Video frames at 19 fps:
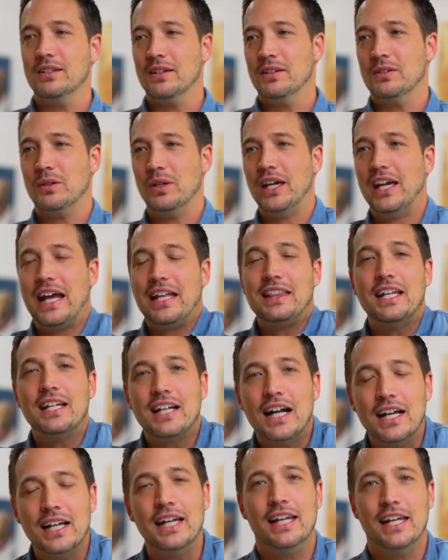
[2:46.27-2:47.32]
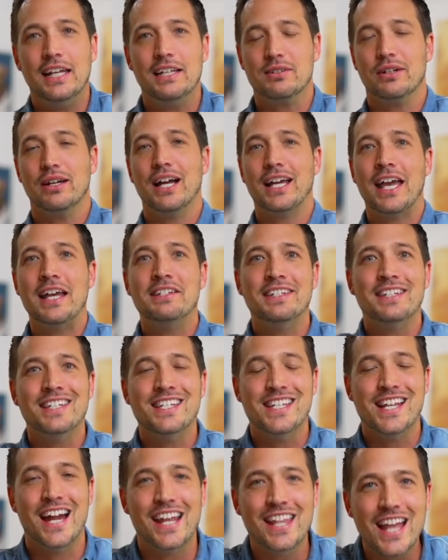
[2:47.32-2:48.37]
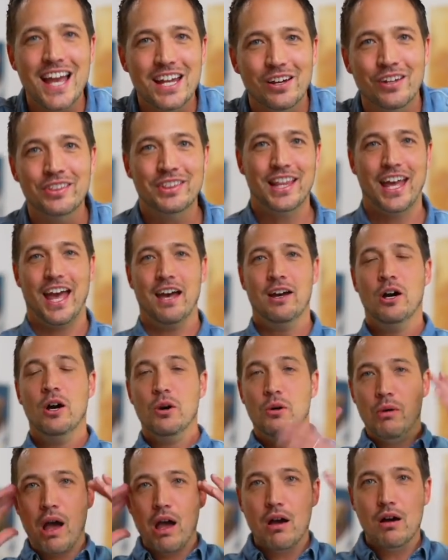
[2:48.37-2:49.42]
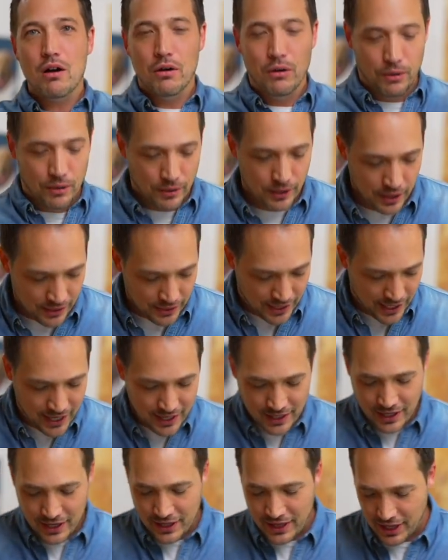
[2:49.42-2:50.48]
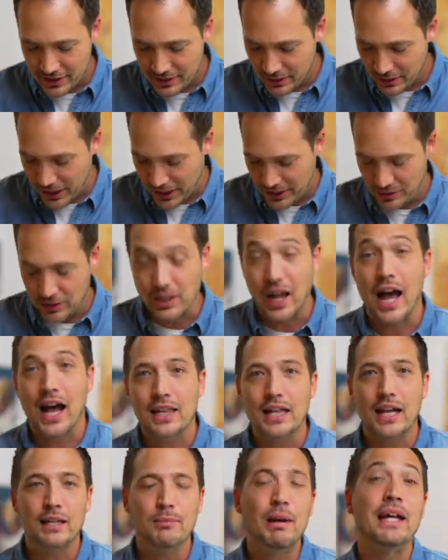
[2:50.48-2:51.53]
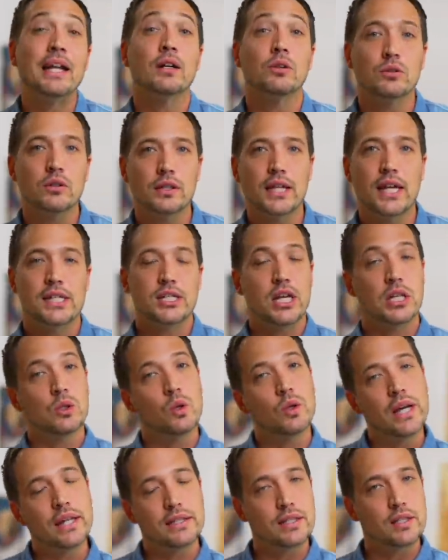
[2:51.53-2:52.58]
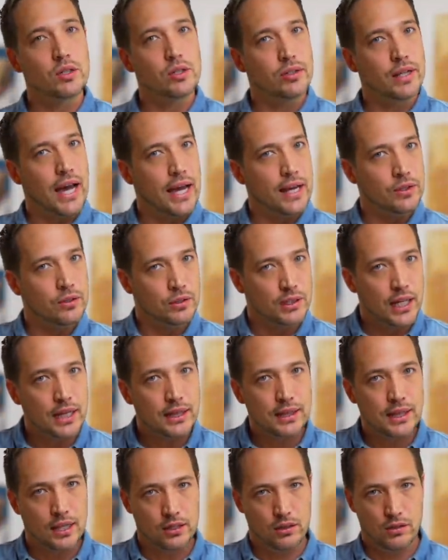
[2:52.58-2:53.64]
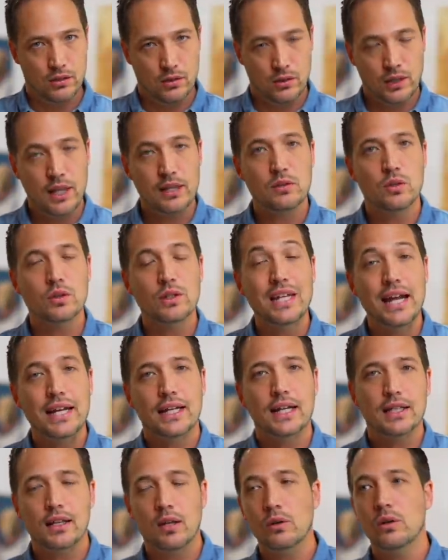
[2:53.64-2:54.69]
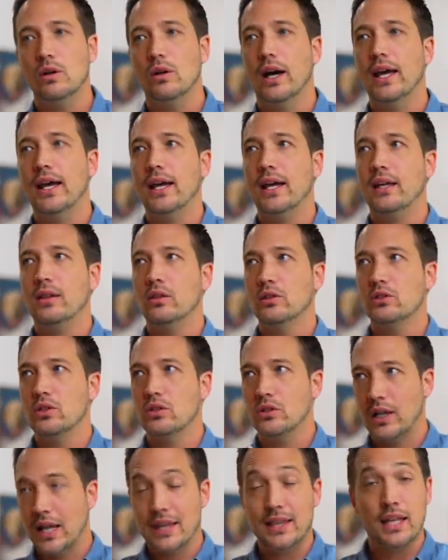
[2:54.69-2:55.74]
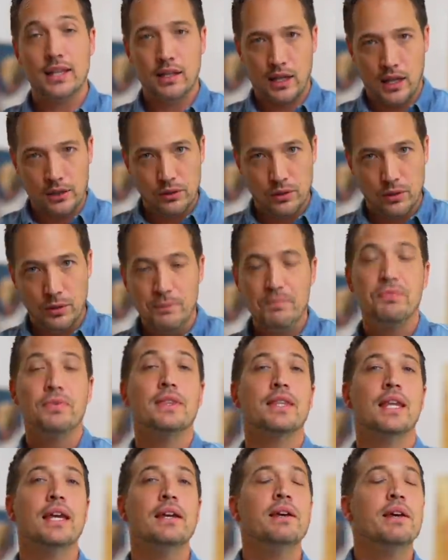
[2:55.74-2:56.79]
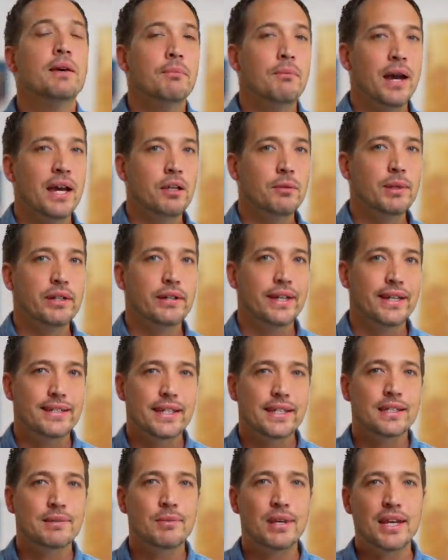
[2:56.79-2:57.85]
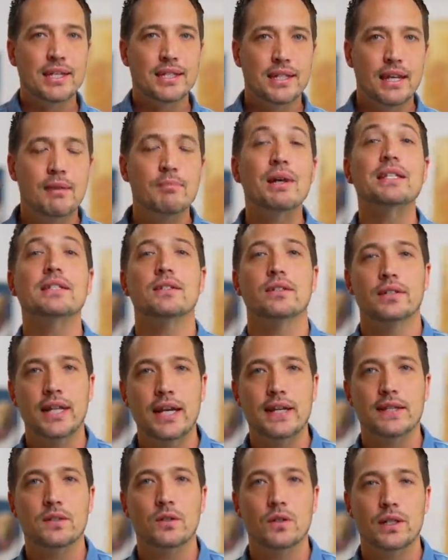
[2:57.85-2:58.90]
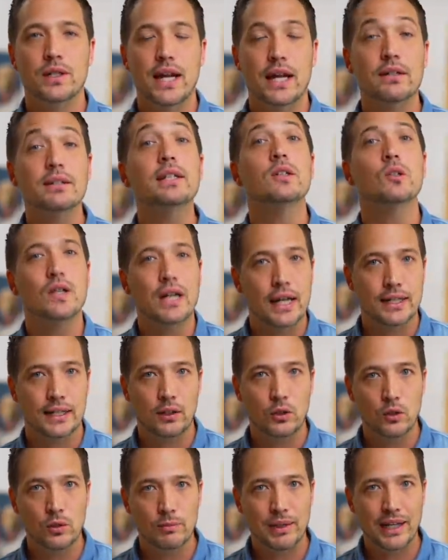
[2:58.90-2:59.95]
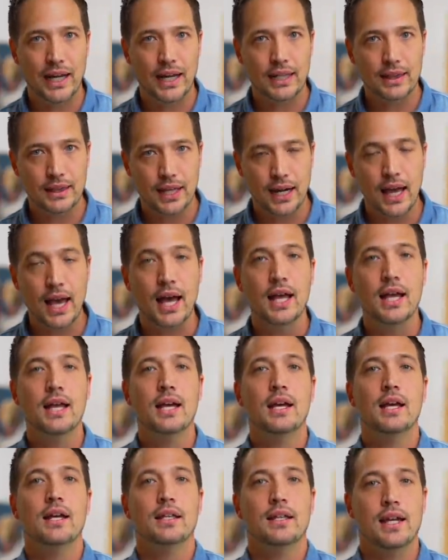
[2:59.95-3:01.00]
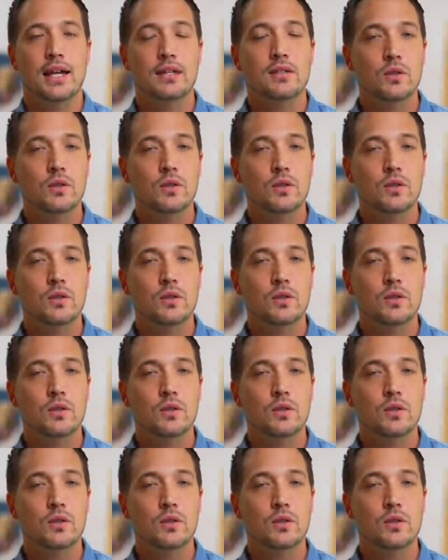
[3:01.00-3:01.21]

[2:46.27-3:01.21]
それやってる限り、それが現実にならないよって、わおね、なんかすごい、ちょっと当たり前なことで、じゃあどうやってそれを変えるのかっていう、ね、そのやり方を、えっ、ー、と、ちょっと簡単、あの、ね、前のビデオで説明していますので、そのやる気とかに興味があったら、ね、